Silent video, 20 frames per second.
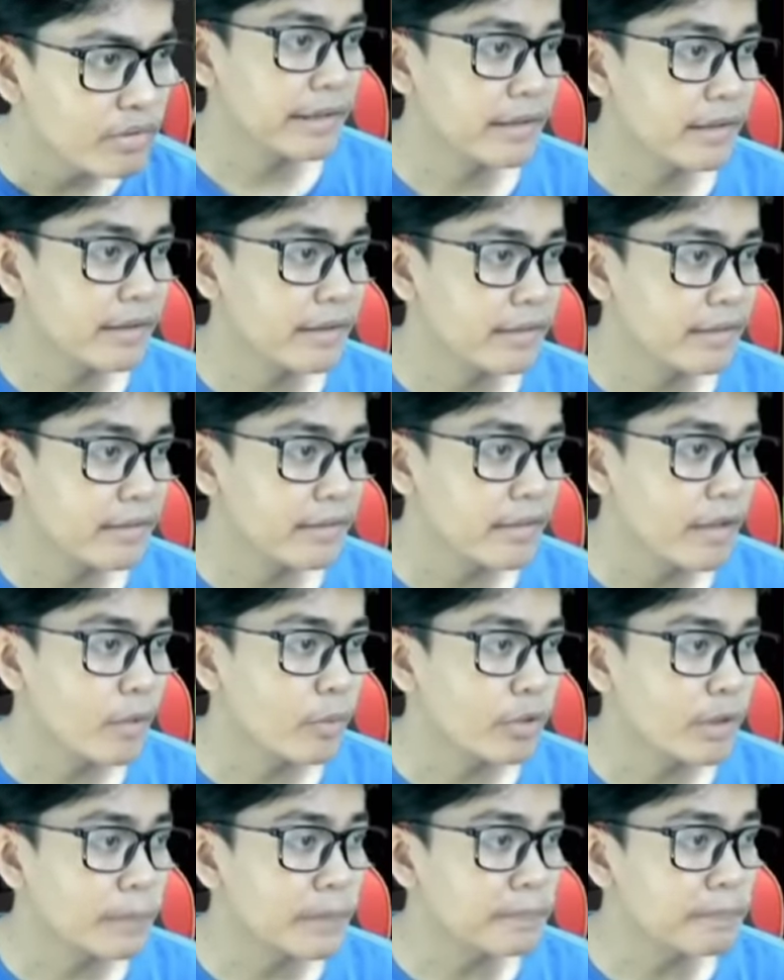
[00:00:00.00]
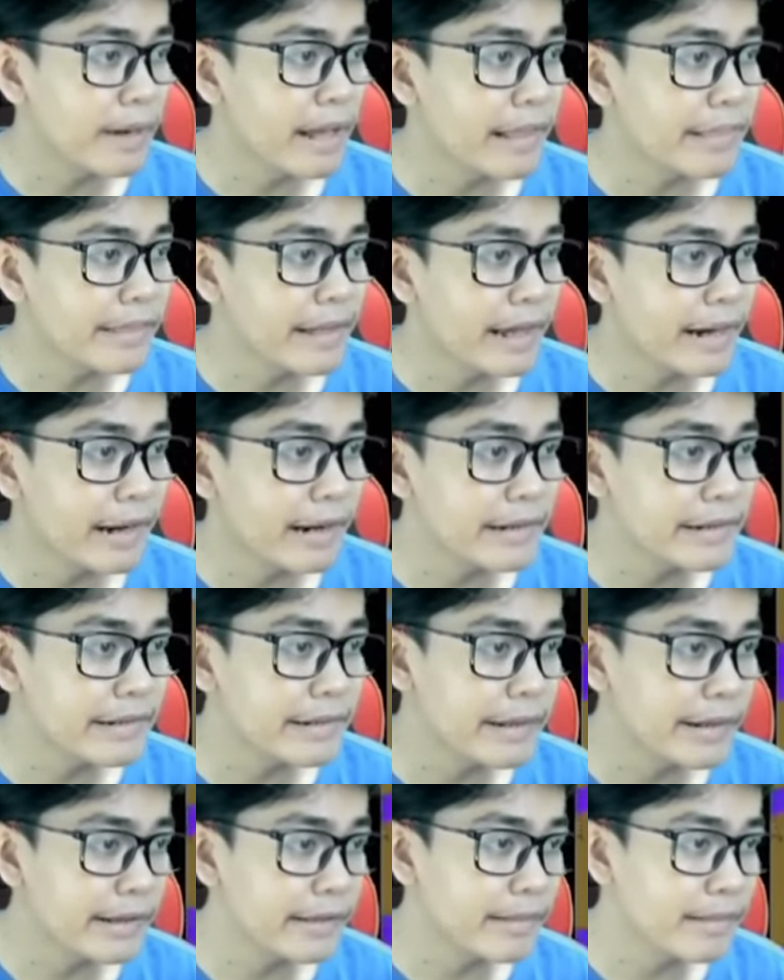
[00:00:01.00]
Eh, aku dapat pelajaran
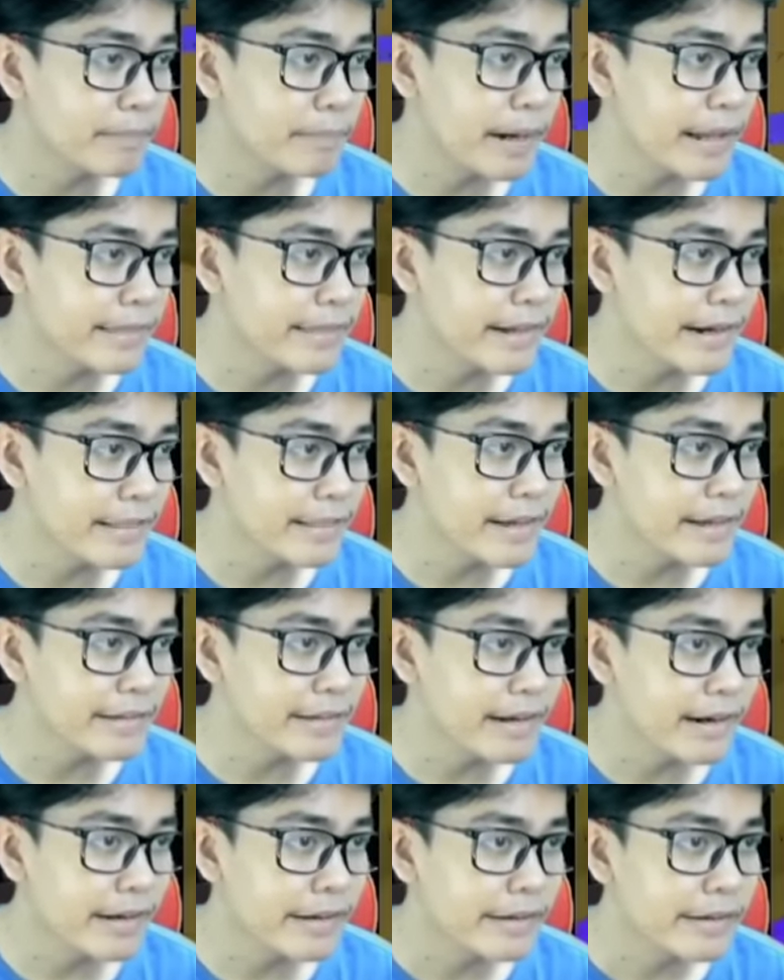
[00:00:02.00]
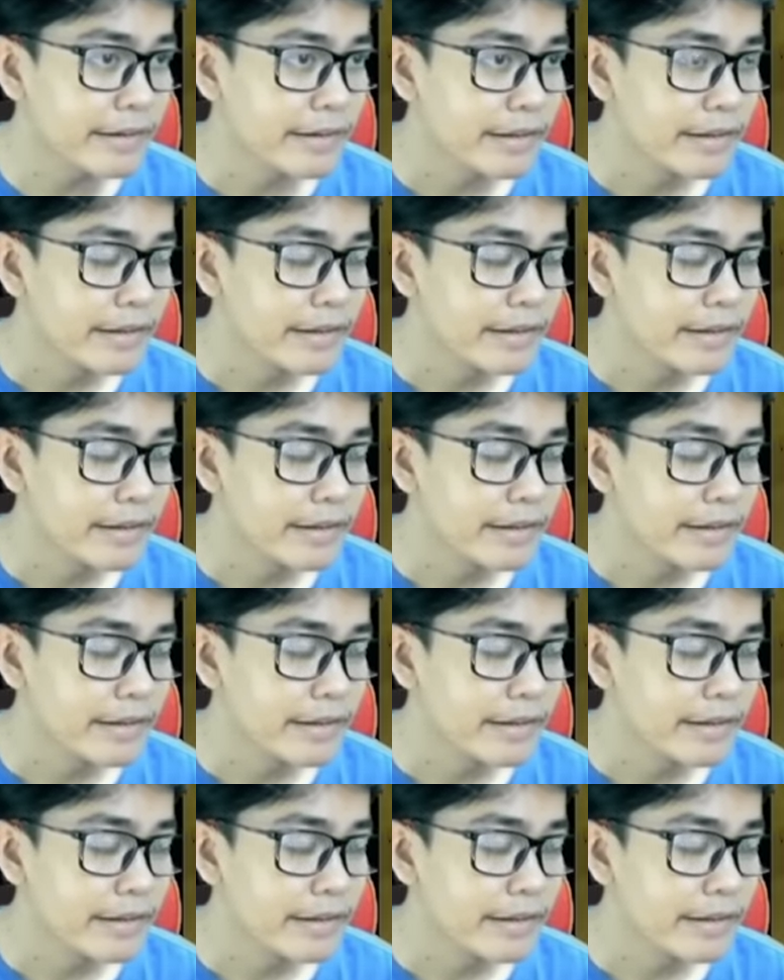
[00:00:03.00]
nih guys. Pelajarannya adalah